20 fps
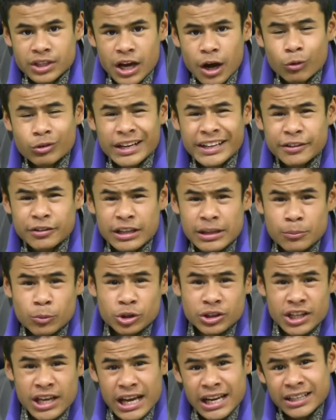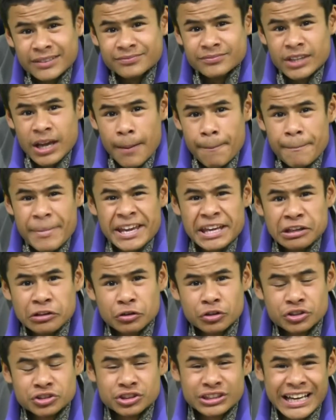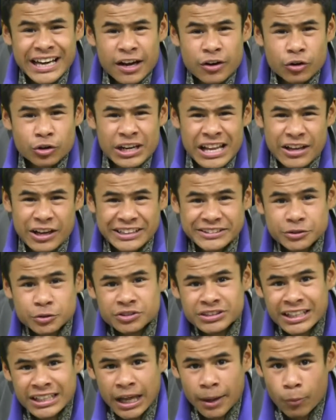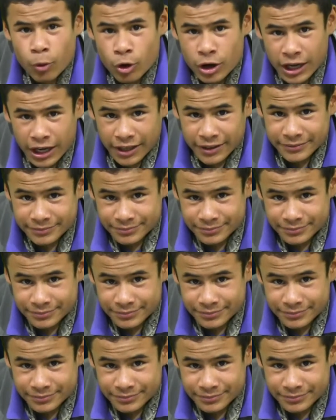a un año del Mundial, México nos deja con el Jesús en la boca,